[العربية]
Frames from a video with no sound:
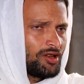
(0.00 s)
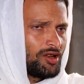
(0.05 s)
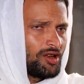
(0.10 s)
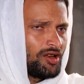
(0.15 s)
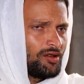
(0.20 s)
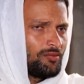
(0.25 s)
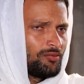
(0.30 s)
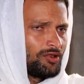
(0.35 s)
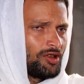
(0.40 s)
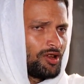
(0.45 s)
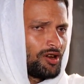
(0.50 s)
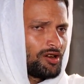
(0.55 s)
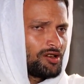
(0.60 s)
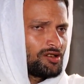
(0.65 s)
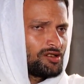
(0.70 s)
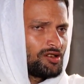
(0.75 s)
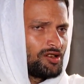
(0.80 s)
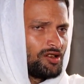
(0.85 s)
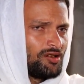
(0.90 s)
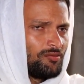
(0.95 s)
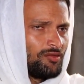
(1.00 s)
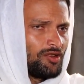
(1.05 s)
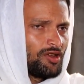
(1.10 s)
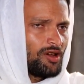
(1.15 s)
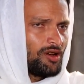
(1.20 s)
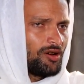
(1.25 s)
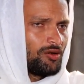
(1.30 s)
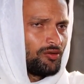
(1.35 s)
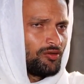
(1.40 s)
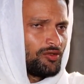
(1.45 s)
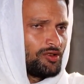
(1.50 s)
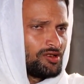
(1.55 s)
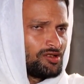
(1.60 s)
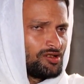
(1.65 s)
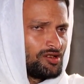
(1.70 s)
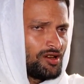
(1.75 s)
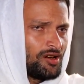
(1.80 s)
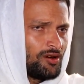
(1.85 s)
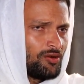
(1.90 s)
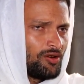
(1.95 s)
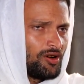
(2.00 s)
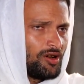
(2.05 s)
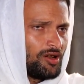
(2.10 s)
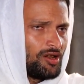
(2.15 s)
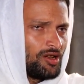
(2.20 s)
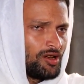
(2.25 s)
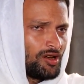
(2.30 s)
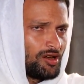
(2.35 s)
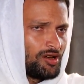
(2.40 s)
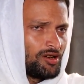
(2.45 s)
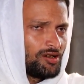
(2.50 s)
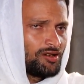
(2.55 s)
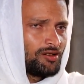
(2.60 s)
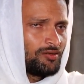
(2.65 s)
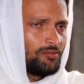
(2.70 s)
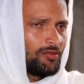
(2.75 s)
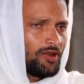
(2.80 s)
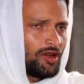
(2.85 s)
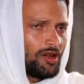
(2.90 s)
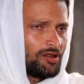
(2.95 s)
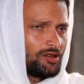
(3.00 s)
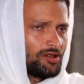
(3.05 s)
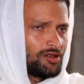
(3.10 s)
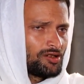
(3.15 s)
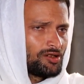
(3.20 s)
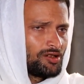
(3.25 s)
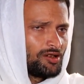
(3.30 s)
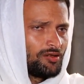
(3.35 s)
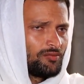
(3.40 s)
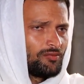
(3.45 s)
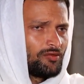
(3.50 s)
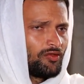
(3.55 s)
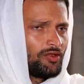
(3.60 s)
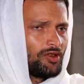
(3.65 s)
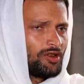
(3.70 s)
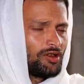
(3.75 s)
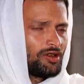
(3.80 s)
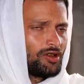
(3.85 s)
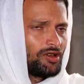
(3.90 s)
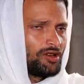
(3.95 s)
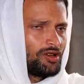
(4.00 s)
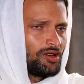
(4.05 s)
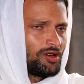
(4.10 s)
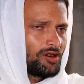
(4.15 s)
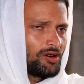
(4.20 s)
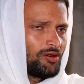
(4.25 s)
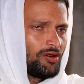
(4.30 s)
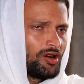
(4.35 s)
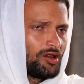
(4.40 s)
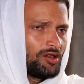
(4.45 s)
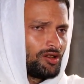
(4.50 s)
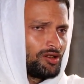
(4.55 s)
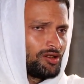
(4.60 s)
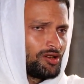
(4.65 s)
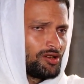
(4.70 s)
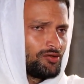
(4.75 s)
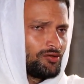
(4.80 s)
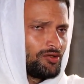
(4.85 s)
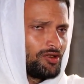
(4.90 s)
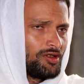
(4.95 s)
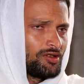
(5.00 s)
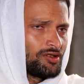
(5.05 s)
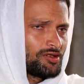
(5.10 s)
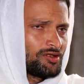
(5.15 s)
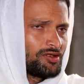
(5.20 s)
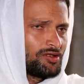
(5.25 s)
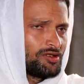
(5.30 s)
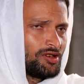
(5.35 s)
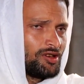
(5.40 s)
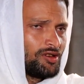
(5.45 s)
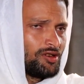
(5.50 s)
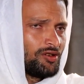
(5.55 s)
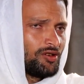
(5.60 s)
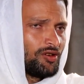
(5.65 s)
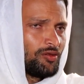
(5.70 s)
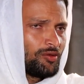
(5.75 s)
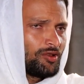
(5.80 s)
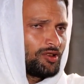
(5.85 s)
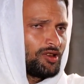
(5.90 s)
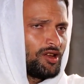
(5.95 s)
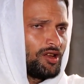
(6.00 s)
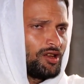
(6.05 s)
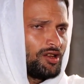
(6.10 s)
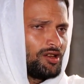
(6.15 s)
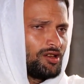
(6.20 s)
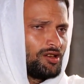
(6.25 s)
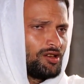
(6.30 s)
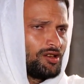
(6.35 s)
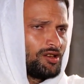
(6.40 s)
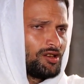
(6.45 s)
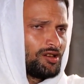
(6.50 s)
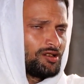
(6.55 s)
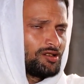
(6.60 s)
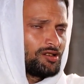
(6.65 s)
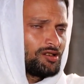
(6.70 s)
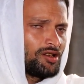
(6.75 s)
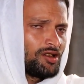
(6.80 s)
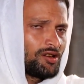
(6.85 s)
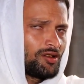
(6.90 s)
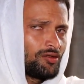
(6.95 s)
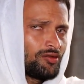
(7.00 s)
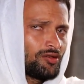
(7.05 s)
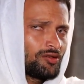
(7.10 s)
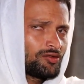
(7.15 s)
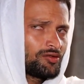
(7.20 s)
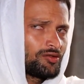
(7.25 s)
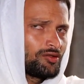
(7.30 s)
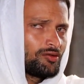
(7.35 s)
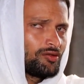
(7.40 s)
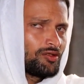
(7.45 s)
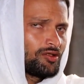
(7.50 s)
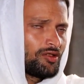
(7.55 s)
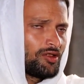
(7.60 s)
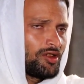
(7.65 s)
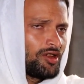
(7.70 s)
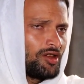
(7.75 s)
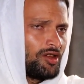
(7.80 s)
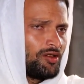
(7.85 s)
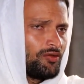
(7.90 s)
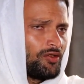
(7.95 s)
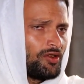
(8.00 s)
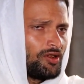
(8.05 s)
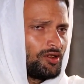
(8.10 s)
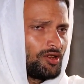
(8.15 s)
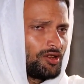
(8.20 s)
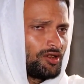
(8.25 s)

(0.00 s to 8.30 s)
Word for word: الكريم مدرس كيمياء أو فيزياء وأحياء ما عندش علم في قواعد التجويد وبالتالي النطق يكون ضعيف عند